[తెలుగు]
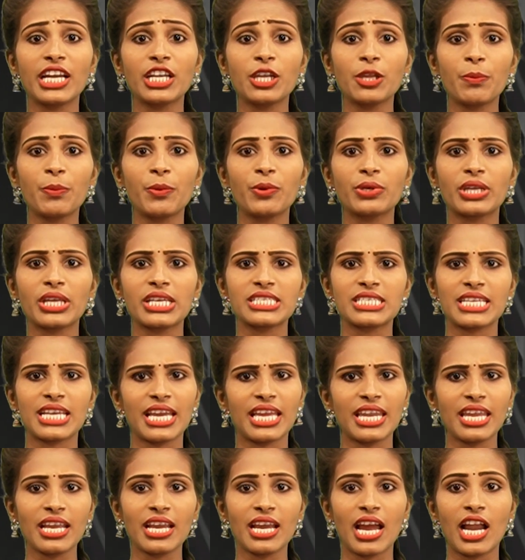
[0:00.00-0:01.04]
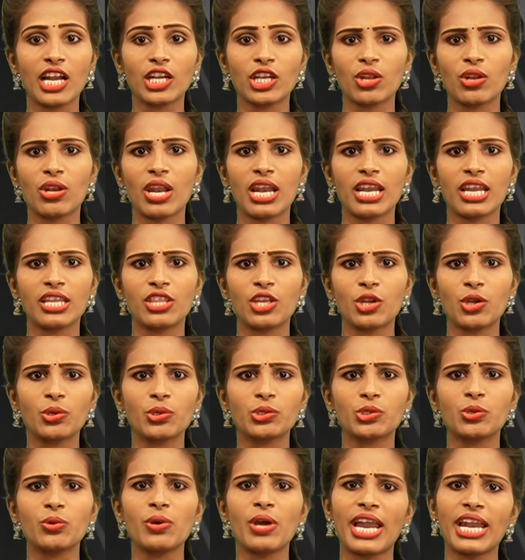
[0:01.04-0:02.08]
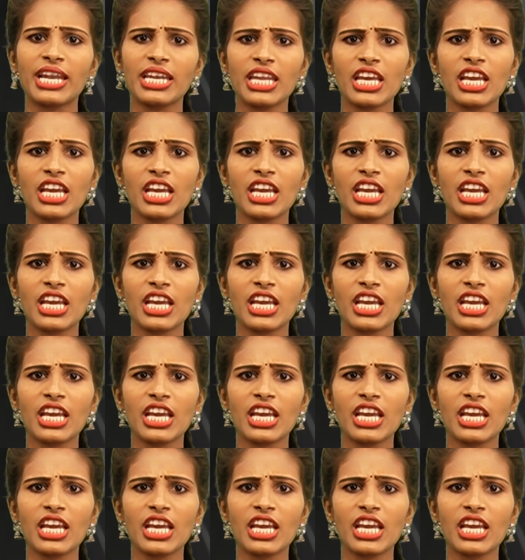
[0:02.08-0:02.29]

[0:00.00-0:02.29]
పగటిపూట షేరింగ్ ఆటోలలో తిరుగుతూ